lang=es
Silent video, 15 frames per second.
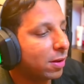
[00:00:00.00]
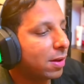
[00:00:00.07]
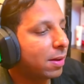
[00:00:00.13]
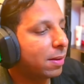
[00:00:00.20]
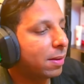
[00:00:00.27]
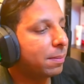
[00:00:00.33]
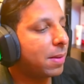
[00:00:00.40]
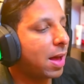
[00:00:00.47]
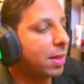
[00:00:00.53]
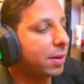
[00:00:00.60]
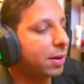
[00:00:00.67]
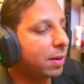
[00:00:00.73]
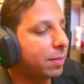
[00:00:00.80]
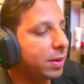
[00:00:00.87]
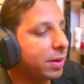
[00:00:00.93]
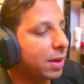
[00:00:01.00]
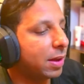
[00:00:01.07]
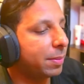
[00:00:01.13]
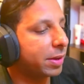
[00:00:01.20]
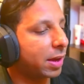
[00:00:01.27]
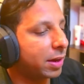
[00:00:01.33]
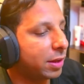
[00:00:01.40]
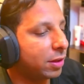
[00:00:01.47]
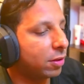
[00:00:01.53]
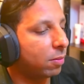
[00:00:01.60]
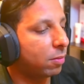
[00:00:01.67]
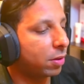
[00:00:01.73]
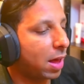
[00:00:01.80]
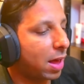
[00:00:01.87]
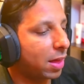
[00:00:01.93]
Madre mía, mi querido
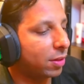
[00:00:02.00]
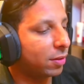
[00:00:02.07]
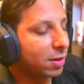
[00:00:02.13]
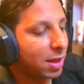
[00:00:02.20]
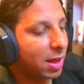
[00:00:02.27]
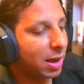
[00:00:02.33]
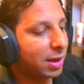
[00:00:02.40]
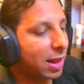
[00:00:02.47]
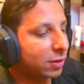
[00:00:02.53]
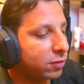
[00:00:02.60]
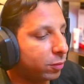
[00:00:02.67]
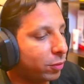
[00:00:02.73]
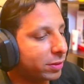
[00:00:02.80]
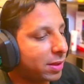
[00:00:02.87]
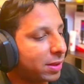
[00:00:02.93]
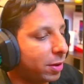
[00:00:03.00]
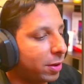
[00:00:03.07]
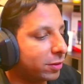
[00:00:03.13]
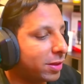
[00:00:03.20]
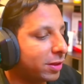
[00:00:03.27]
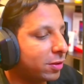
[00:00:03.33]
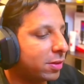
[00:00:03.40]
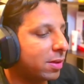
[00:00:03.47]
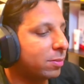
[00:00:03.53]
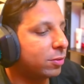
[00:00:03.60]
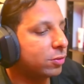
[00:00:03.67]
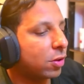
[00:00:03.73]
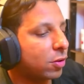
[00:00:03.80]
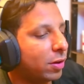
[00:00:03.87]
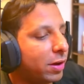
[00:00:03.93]
Monado. La supuesta mejor selección del
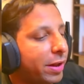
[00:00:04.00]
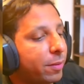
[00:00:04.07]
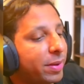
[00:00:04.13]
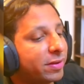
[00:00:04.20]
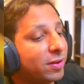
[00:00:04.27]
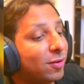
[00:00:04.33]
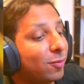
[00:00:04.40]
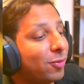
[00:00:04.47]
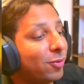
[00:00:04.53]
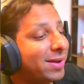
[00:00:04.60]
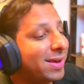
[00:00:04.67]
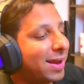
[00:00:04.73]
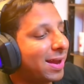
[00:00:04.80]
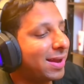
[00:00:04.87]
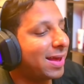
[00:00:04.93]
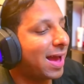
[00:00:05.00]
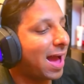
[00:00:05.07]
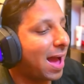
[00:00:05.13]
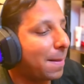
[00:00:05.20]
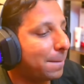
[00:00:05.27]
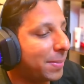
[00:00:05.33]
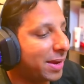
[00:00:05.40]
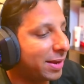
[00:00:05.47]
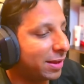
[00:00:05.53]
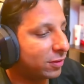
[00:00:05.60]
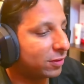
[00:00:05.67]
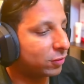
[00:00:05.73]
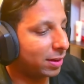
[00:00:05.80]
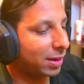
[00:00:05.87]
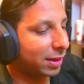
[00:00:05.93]
mundo con Leo Messi no puede ni ganarle a
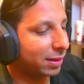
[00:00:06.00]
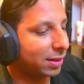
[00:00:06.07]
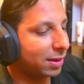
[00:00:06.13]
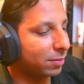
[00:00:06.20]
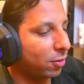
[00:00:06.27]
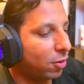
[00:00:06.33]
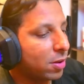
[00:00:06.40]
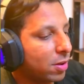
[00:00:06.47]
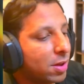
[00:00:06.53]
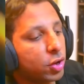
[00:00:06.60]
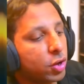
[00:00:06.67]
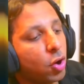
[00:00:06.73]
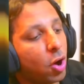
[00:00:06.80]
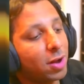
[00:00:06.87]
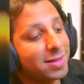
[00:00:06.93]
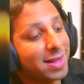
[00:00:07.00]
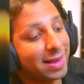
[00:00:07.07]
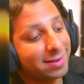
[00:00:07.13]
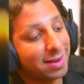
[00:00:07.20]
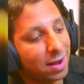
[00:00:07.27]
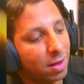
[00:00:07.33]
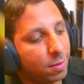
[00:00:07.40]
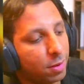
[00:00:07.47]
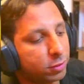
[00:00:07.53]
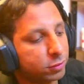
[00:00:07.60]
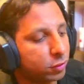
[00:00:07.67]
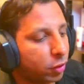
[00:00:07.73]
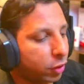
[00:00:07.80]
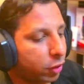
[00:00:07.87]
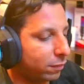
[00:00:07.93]
Venezuela. Aquí tenemos gol de Salomón
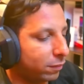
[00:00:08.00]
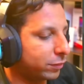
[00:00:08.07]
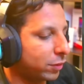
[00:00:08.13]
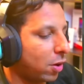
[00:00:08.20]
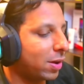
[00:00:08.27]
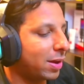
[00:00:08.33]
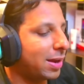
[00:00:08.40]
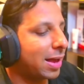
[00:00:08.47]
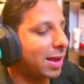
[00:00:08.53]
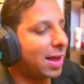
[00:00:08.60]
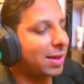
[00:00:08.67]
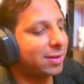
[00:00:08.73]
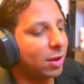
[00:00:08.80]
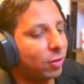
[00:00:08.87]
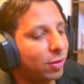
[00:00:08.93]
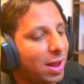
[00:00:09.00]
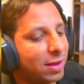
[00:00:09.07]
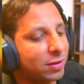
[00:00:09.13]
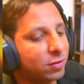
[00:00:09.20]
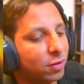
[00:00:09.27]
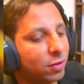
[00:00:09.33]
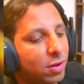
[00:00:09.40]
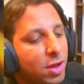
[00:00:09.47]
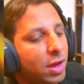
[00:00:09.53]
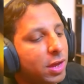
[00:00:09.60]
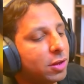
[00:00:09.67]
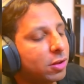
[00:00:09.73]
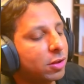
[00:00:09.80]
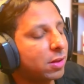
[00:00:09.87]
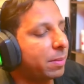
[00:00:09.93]
Rondón en la casa, golazo. Y
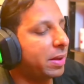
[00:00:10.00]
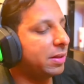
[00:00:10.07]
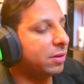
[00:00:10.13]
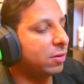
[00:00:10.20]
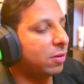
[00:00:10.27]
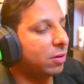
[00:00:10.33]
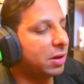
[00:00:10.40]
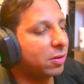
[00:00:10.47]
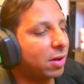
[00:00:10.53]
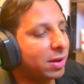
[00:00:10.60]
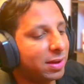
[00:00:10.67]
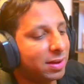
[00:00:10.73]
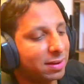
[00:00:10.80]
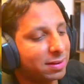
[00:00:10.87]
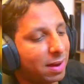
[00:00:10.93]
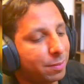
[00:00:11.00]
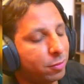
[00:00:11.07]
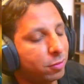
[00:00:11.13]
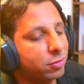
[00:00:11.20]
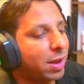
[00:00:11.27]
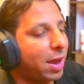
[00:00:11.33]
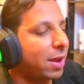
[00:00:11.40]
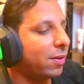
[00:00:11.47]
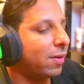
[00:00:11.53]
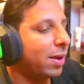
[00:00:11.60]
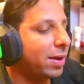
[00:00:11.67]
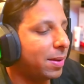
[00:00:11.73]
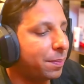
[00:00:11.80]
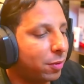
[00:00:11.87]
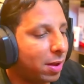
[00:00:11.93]
yo también di un golito ahí, chapusquero ahí,
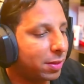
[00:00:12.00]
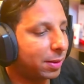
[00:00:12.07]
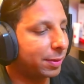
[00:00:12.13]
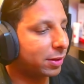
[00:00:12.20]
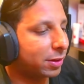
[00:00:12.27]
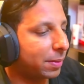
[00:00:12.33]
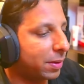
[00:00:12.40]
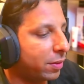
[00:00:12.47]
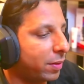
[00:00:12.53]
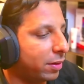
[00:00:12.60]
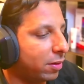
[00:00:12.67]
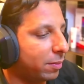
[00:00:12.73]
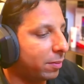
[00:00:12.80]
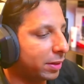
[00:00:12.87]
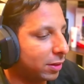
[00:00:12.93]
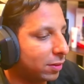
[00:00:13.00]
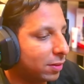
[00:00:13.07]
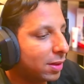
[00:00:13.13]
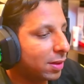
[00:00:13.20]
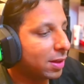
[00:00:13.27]
empujando la pelota, pero bueno, lo metió.